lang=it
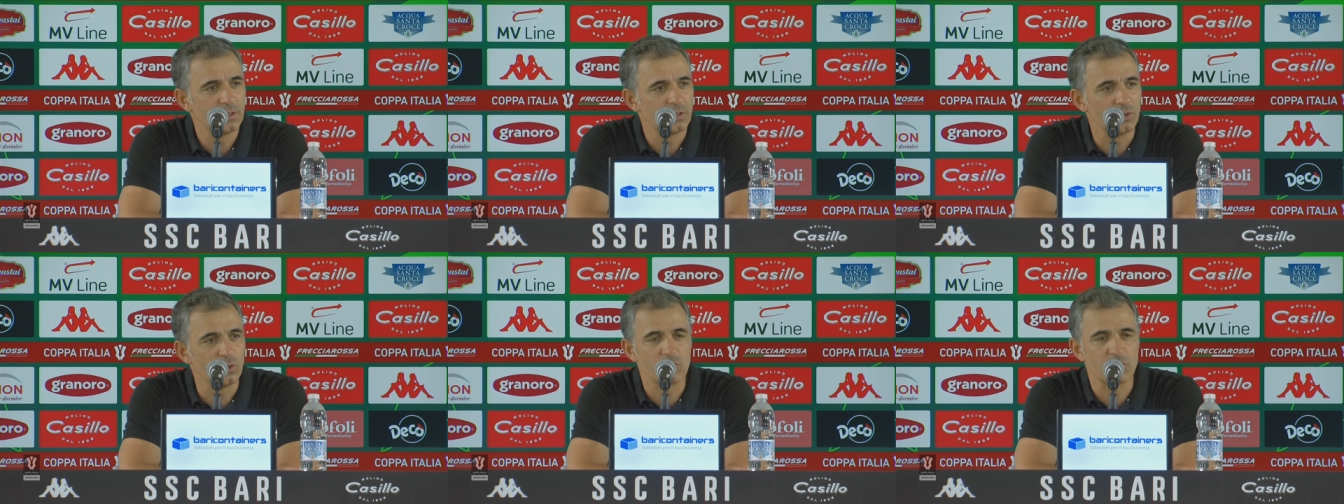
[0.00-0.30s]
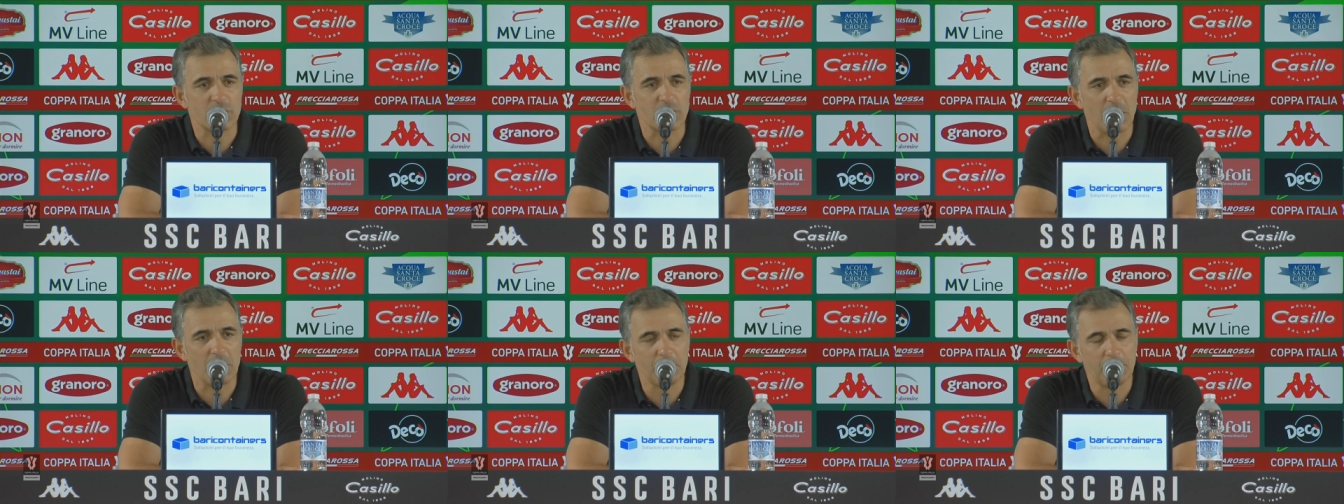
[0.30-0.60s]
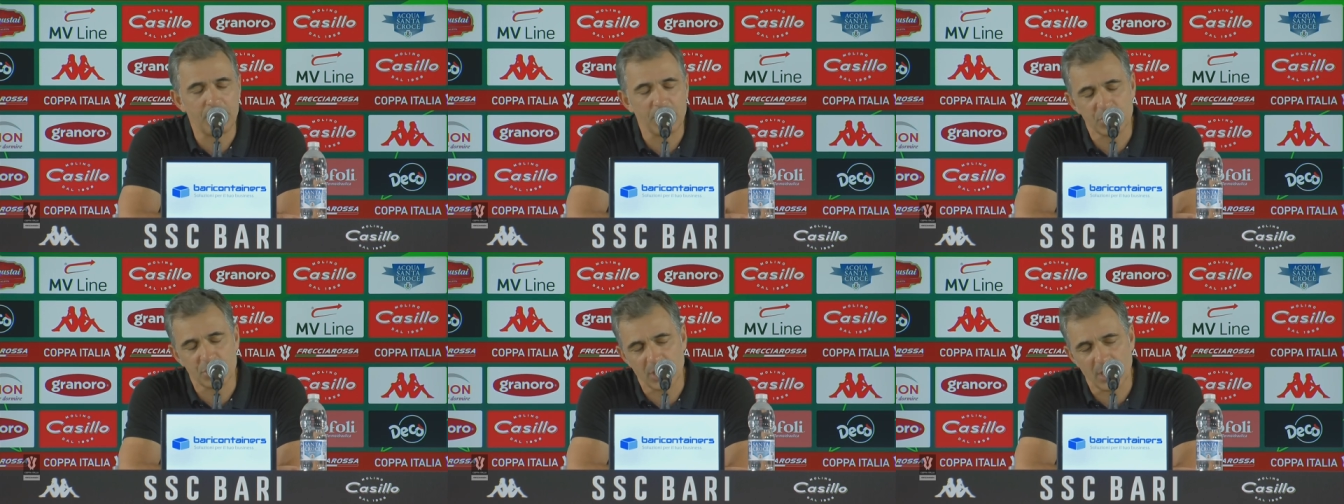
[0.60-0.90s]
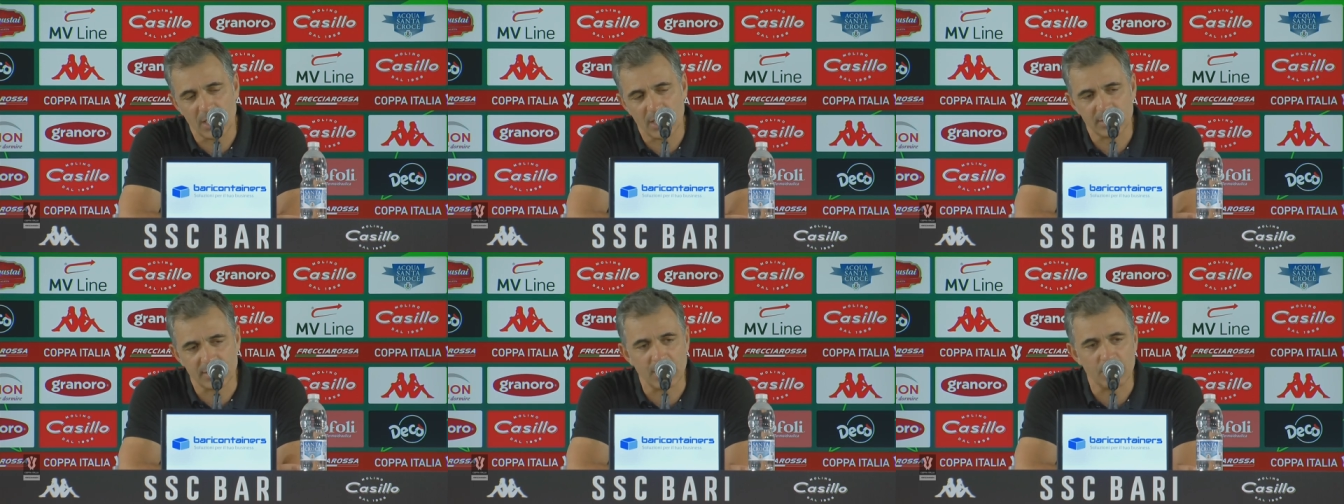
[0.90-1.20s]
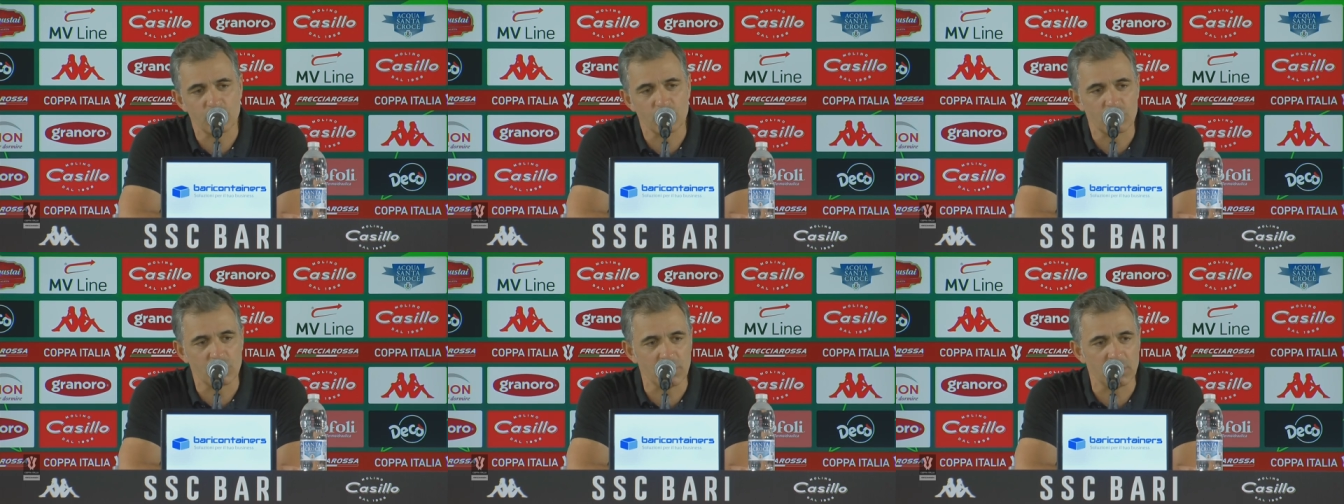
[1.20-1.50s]
non semplice e
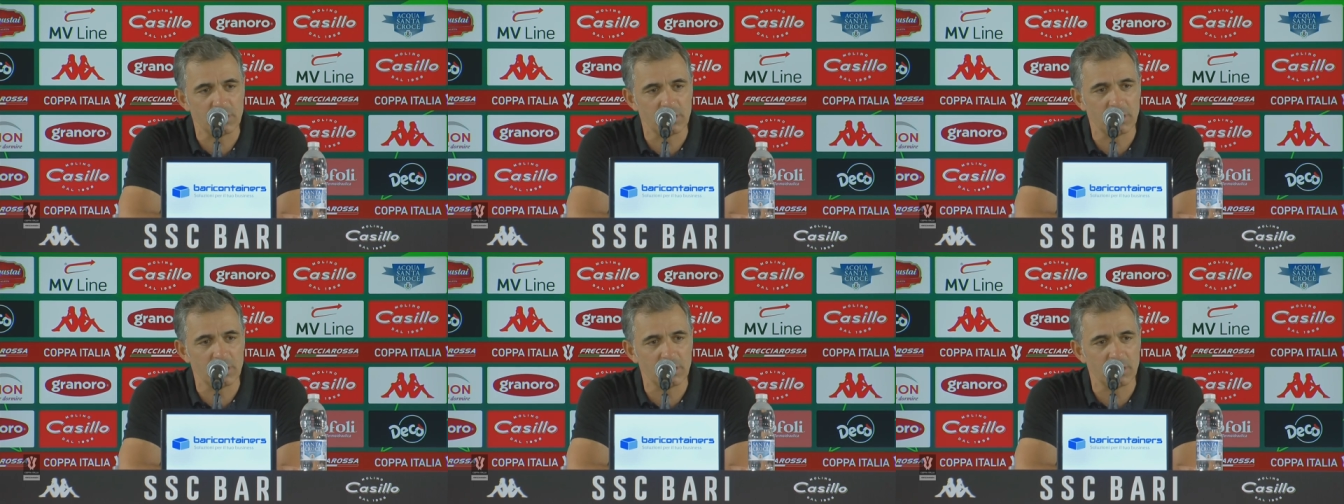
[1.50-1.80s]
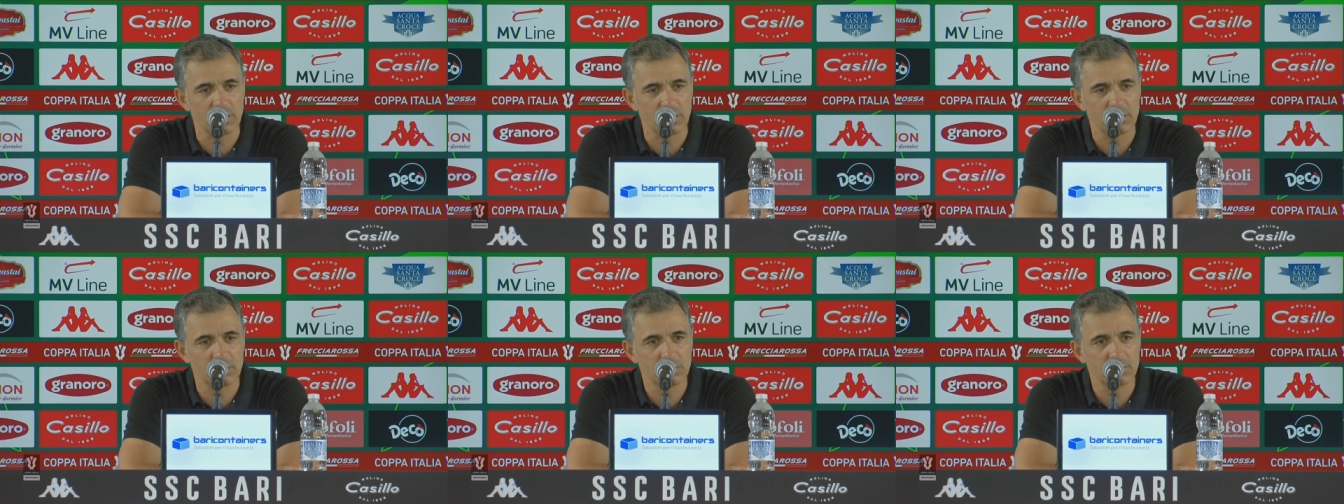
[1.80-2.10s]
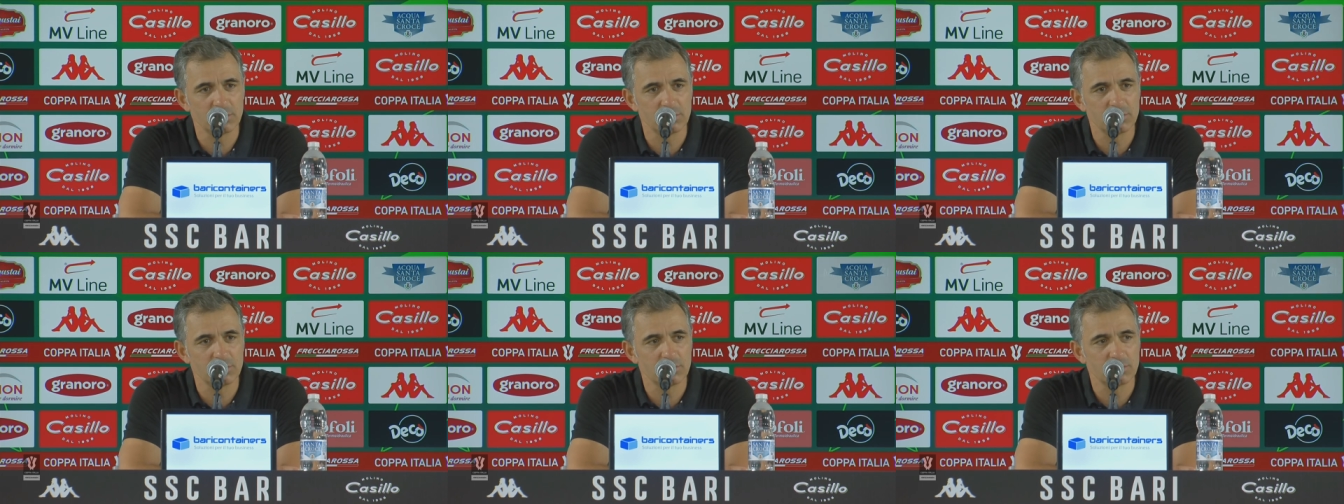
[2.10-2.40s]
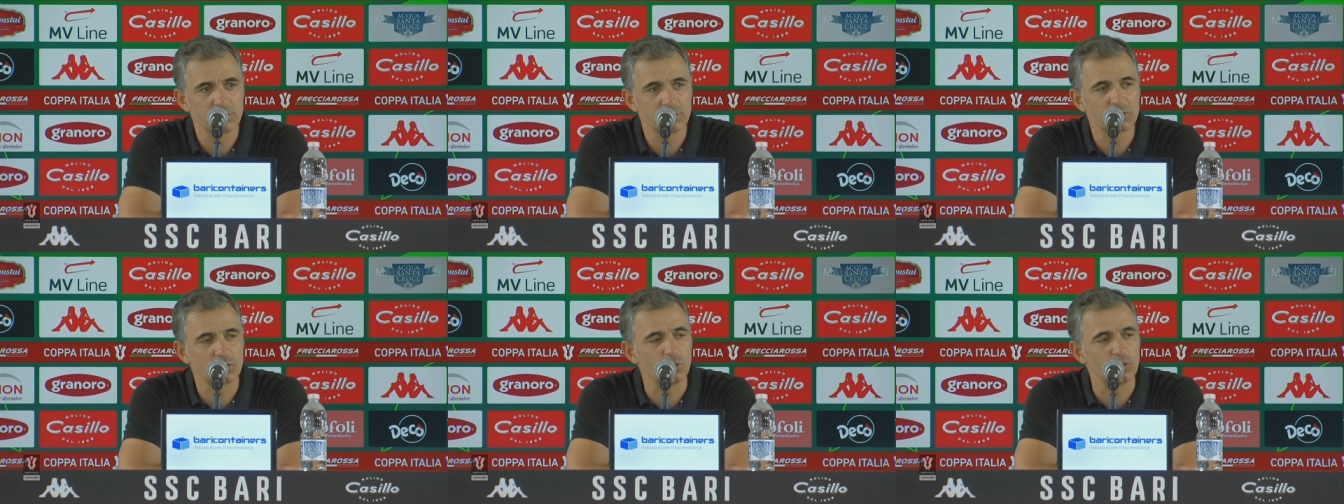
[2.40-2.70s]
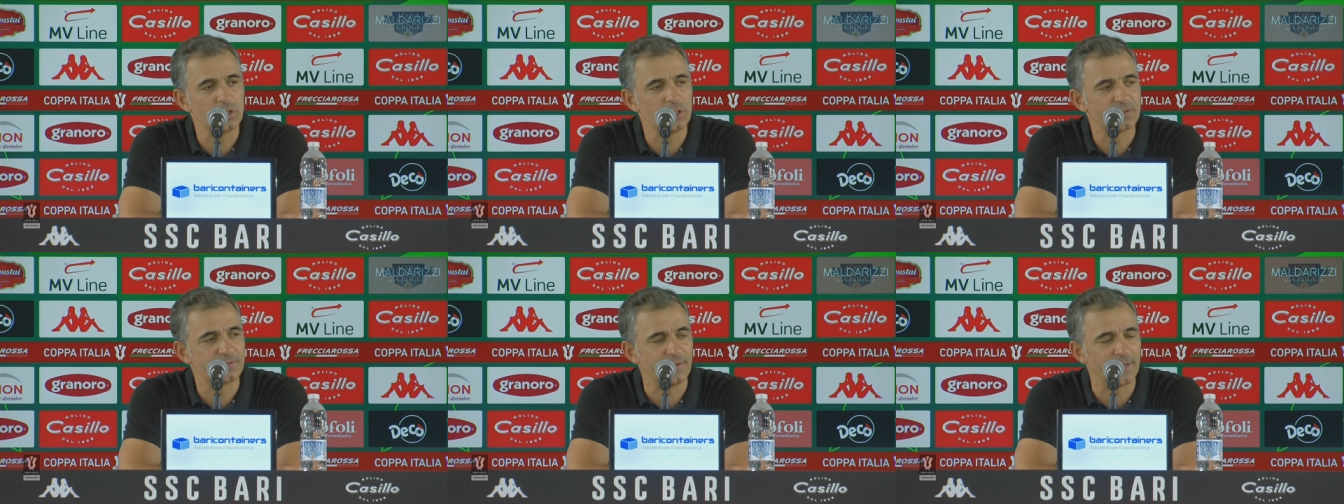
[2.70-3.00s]
siamo usciti
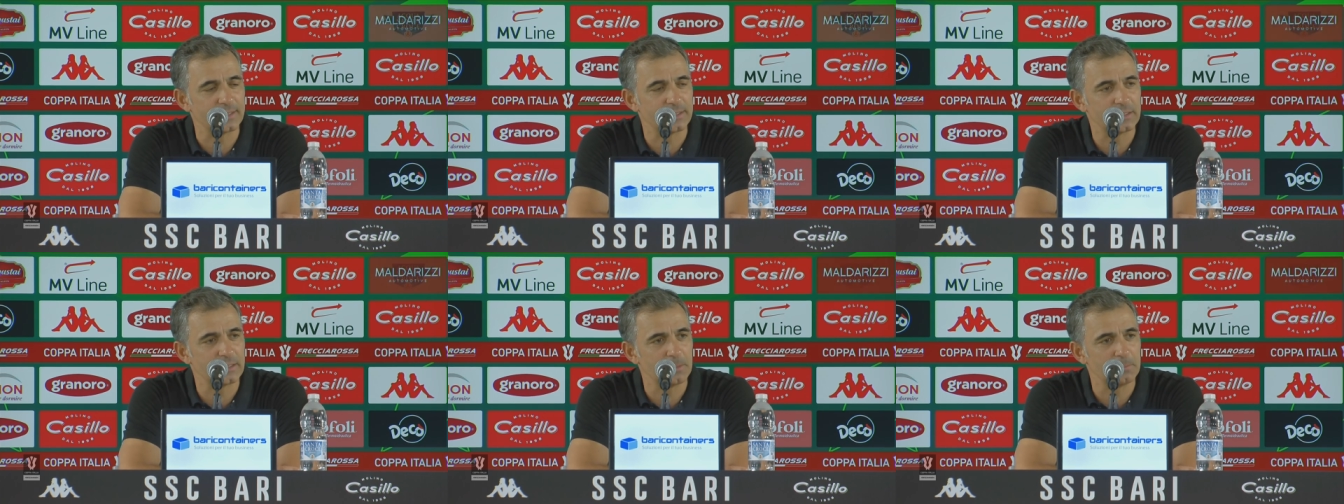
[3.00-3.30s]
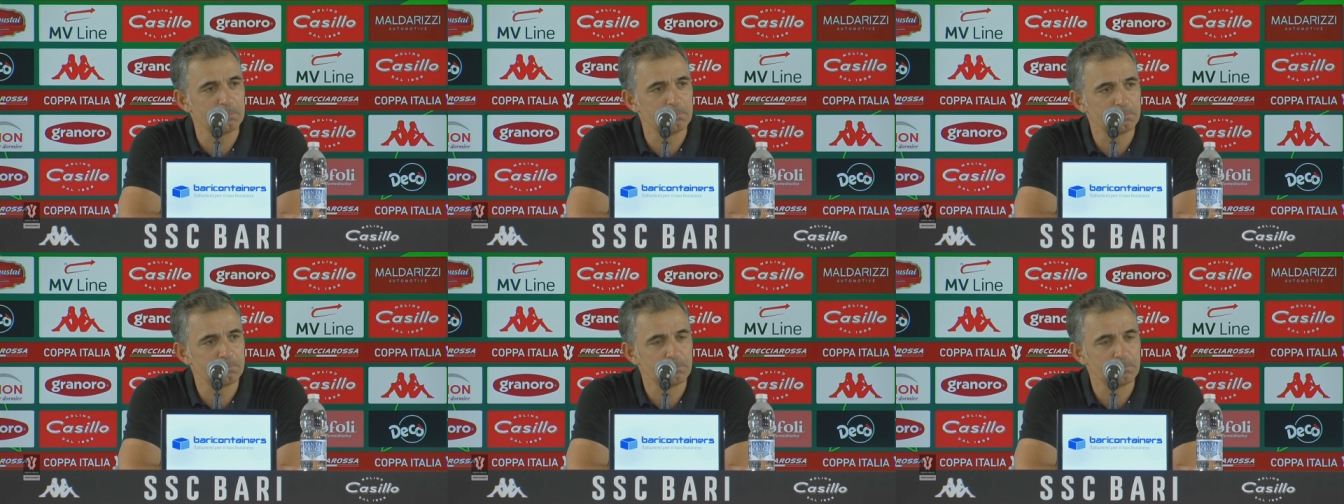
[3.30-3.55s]
soddisfatti.